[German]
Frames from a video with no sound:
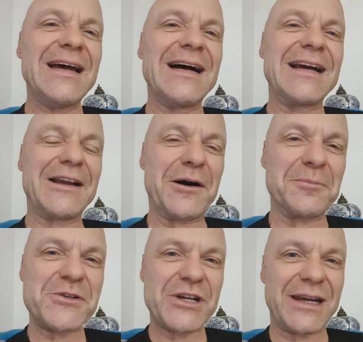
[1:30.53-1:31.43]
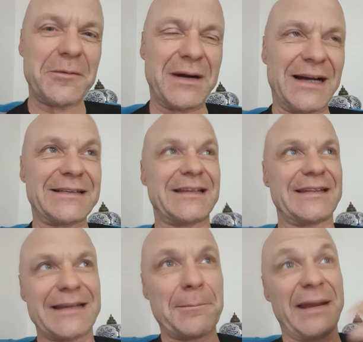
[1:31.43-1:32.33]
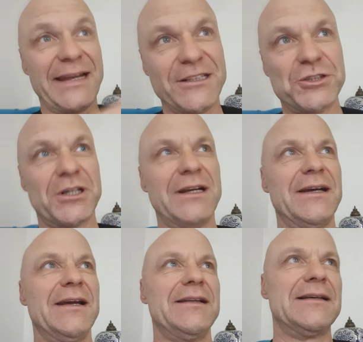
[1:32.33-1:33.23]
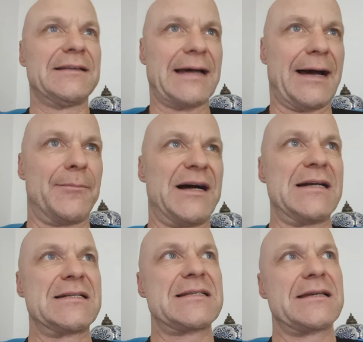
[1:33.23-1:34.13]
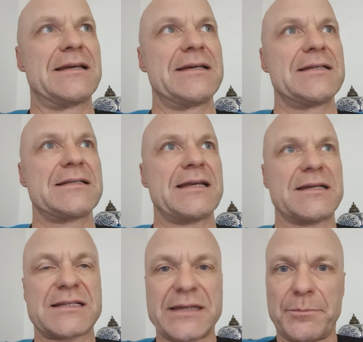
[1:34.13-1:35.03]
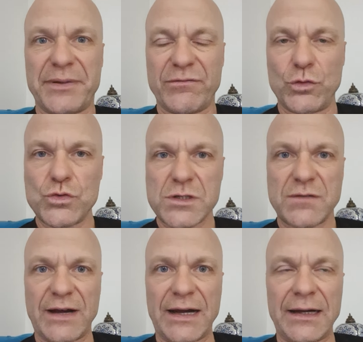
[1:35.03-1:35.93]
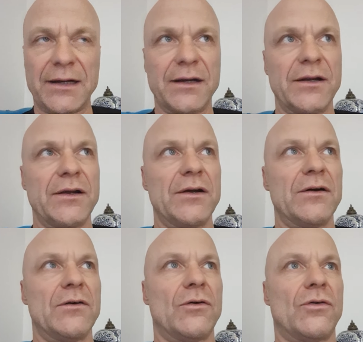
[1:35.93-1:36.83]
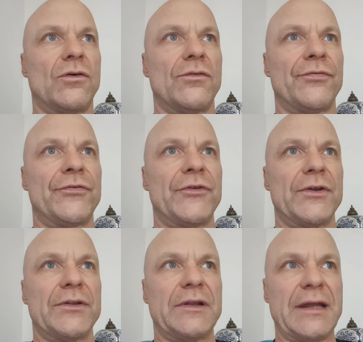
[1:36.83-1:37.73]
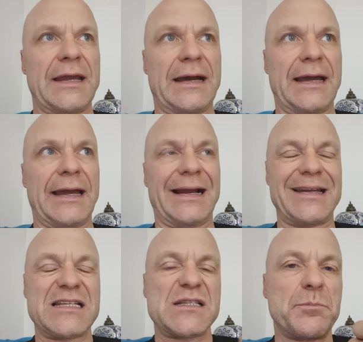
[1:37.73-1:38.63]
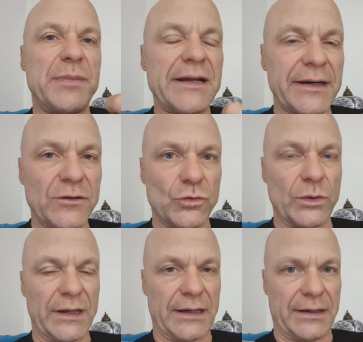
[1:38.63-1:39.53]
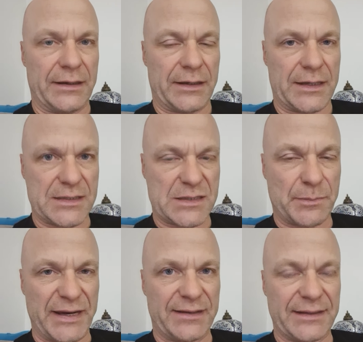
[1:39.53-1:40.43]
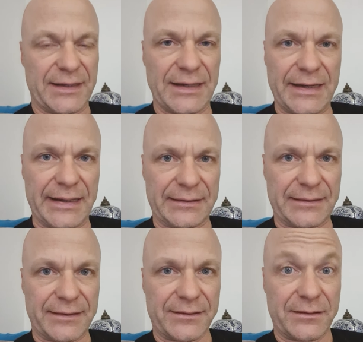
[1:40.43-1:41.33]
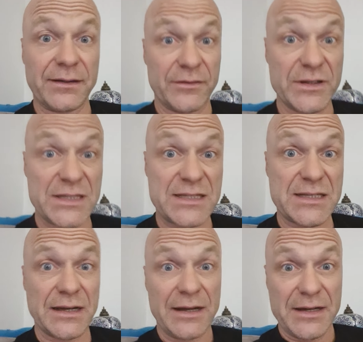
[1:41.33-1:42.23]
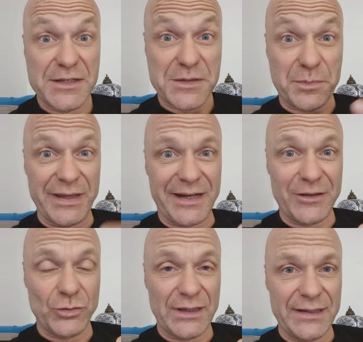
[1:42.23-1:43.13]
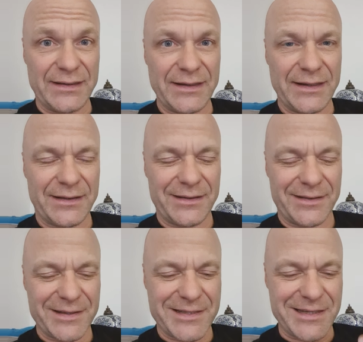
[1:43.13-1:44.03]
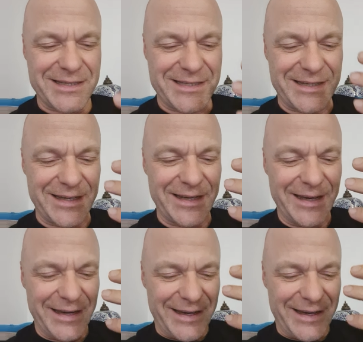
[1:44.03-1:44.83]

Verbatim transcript: äh, Glauben schenken mag, dann der Mensch, der damals sehr, sehr bewusst war und der eigentlich spirituelle Aspekte gelehrt hat. Ihr wisst, Spiritualität, das ist die,